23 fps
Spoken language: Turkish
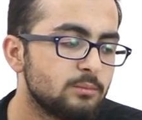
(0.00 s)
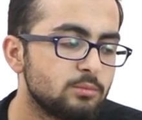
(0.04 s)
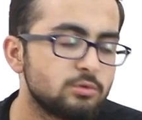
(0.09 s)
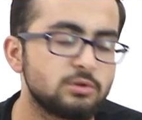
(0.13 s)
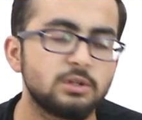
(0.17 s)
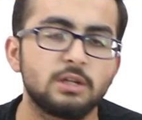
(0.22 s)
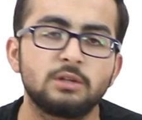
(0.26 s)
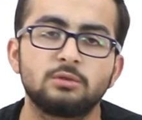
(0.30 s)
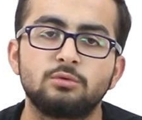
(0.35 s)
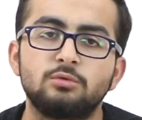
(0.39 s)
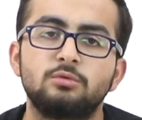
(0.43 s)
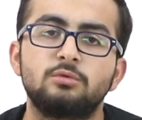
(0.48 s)

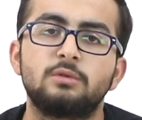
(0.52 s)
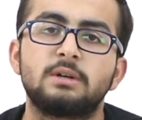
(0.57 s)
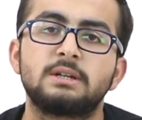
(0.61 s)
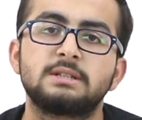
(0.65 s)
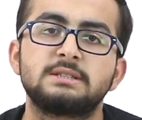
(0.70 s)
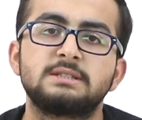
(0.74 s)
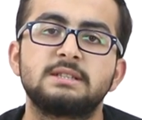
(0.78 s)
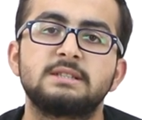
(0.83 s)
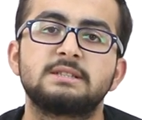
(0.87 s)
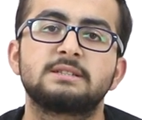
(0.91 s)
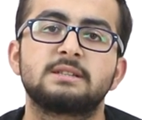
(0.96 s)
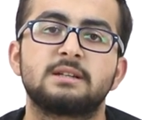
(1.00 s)
Buradan
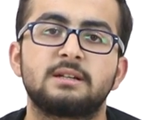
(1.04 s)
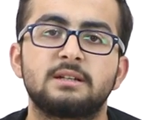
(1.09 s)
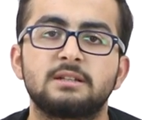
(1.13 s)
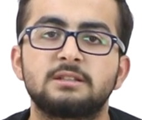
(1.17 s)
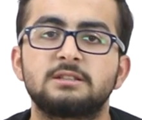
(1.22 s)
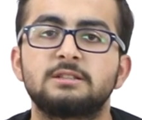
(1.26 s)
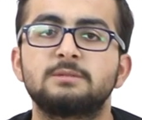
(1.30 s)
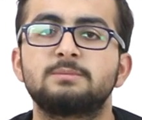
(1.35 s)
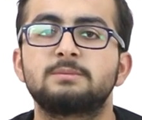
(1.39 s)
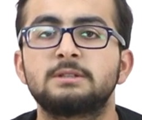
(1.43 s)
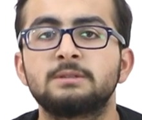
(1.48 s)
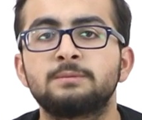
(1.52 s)
üniversitenizi
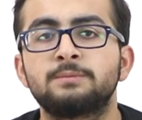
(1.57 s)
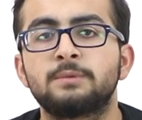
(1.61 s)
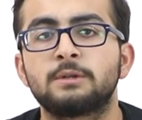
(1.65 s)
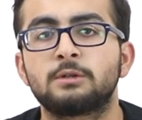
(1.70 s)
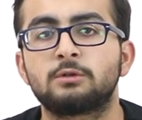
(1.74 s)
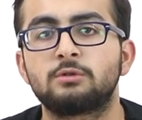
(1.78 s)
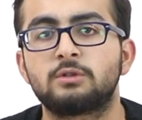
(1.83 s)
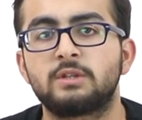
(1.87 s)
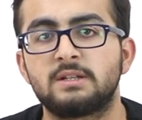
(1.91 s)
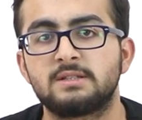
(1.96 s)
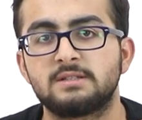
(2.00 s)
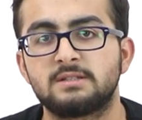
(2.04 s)
aratıp tıp
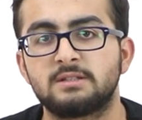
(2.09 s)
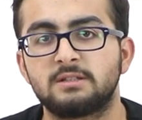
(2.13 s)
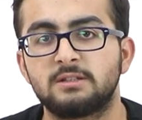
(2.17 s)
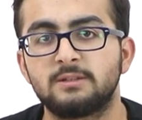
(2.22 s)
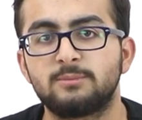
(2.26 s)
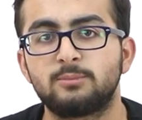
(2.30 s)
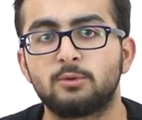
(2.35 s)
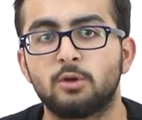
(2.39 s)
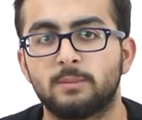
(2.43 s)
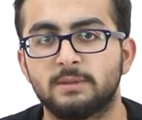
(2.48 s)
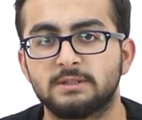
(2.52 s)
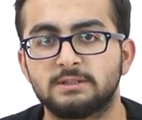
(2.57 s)
fakültenizin
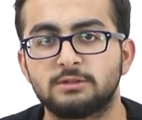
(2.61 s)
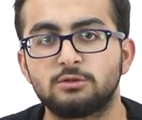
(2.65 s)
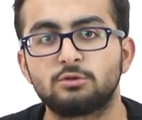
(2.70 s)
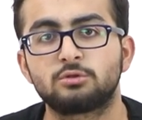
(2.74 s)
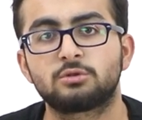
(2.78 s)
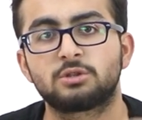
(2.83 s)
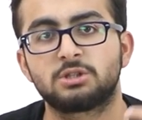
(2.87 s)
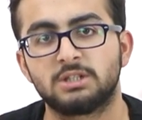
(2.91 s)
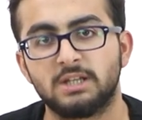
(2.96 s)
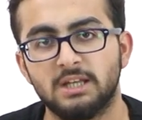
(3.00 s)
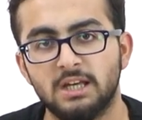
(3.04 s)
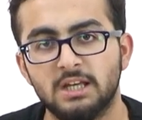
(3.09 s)
diploması yurt
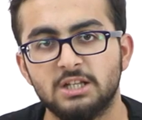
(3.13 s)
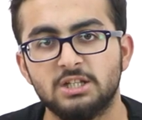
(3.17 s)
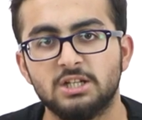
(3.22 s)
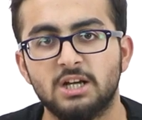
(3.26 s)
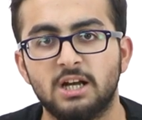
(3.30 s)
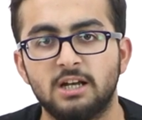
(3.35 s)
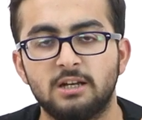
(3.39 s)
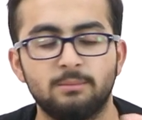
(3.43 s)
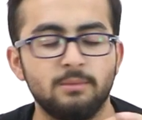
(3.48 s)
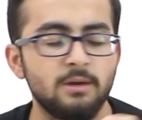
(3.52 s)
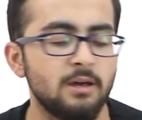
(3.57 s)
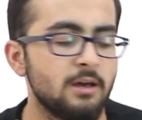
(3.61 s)
dışına
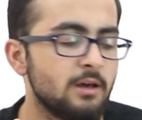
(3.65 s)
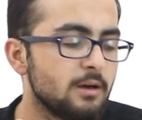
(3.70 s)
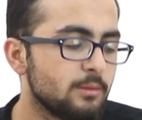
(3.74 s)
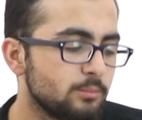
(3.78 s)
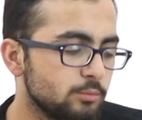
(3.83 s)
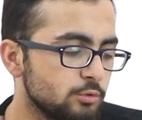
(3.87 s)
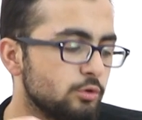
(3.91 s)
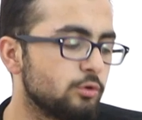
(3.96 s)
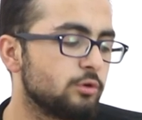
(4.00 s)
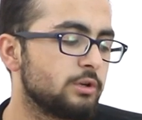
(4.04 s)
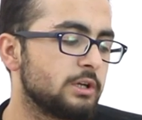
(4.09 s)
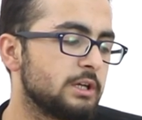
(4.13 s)
geçerli mi?
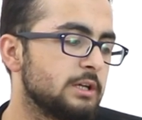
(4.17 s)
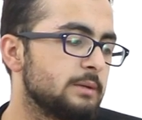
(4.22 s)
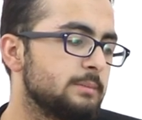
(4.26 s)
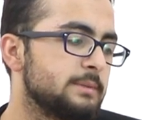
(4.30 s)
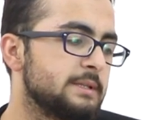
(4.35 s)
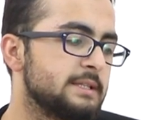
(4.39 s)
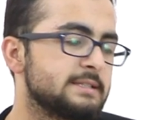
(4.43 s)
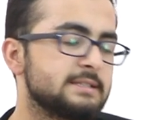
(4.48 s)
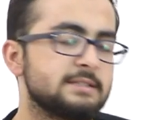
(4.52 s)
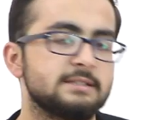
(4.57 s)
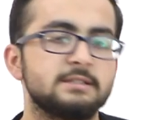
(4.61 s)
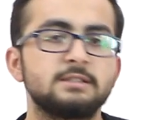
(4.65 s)
Bunu
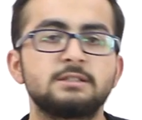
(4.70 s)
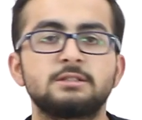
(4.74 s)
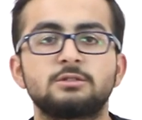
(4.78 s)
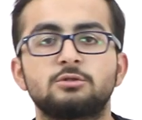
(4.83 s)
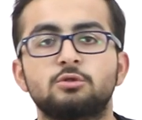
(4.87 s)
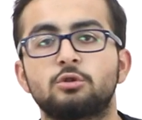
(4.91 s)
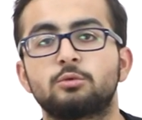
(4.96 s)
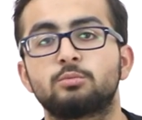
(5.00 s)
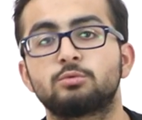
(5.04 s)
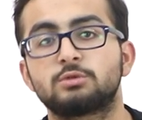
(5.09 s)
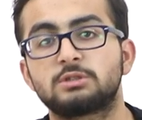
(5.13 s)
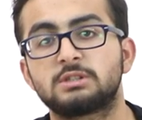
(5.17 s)
öğrenebilirsiniz.
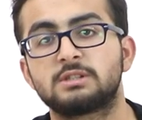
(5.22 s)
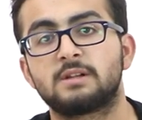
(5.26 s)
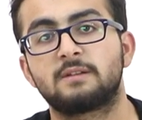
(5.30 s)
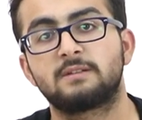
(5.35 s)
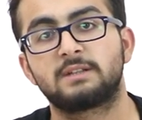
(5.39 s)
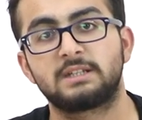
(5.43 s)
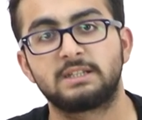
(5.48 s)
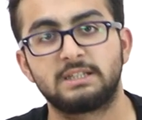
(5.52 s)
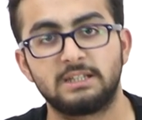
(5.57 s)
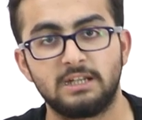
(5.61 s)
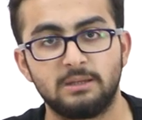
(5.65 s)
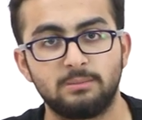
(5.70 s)
Çünkü bu
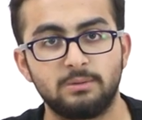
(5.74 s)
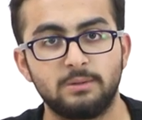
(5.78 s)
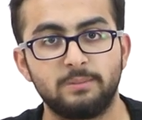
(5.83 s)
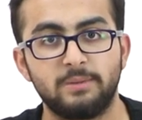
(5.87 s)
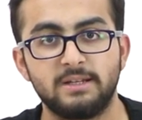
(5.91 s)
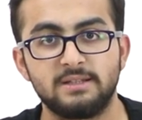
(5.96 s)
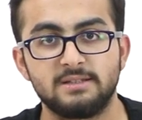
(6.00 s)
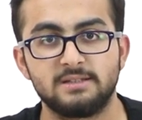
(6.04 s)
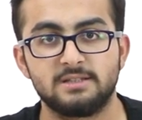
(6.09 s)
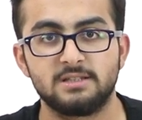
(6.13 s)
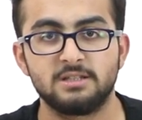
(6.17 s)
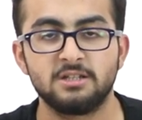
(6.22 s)
sınavlara
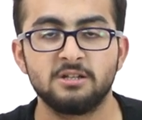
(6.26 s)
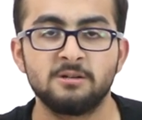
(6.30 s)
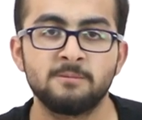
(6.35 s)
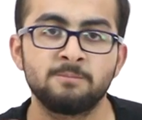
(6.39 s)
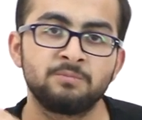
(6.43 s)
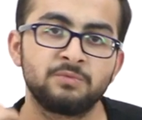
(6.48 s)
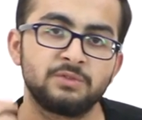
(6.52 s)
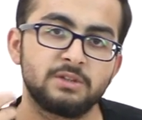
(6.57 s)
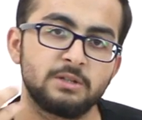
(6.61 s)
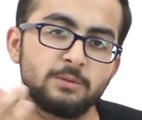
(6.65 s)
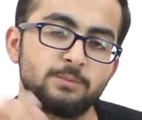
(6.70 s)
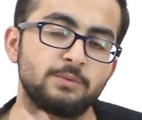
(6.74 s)
girebilmeniz için
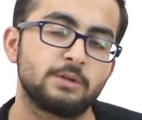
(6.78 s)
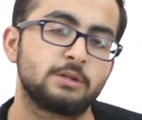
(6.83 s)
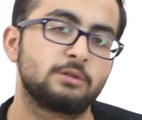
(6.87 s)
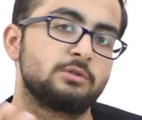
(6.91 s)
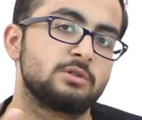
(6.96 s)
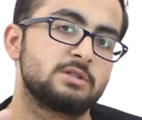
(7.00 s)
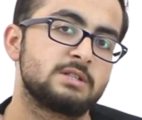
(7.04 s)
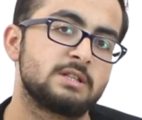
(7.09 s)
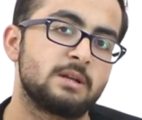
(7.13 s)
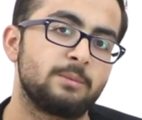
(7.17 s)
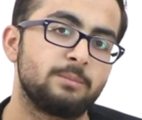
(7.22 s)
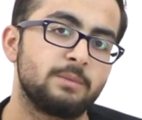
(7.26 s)
tıp
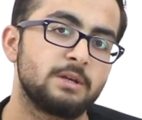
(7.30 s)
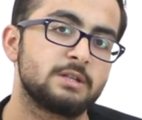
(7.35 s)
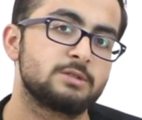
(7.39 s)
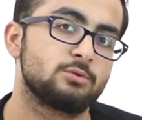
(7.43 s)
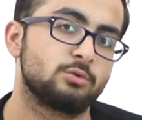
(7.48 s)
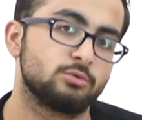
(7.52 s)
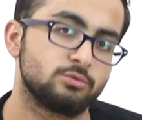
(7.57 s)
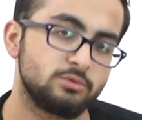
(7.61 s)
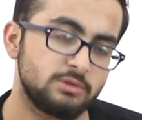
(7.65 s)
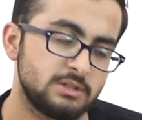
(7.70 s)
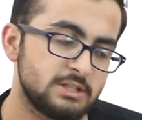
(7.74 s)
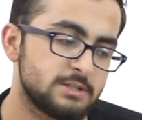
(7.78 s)
fakültesinden mezun
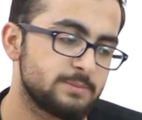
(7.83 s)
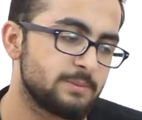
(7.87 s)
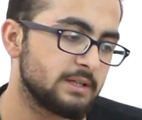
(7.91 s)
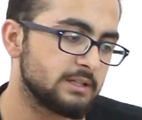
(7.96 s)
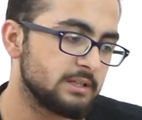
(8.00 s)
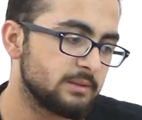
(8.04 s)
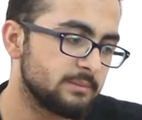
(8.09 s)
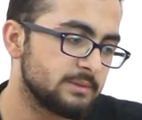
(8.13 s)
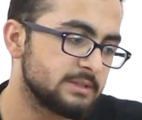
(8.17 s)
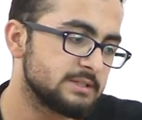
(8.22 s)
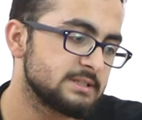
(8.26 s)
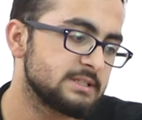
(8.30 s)
olduğunu
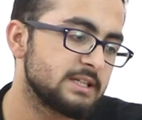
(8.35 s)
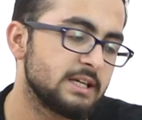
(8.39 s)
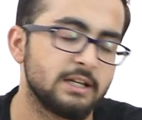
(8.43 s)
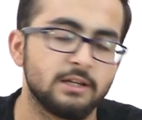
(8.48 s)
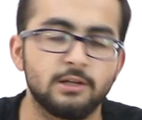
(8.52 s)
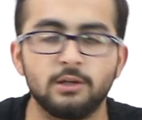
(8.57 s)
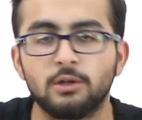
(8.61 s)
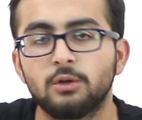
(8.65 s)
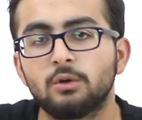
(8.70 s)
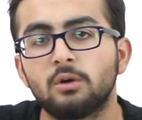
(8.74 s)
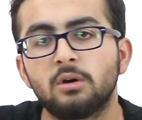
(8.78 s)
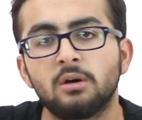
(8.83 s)
ispatlamanız
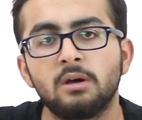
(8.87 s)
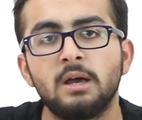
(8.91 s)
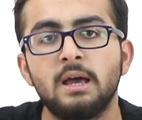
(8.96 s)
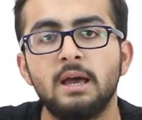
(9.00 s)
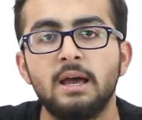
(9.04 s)
gerekiyor.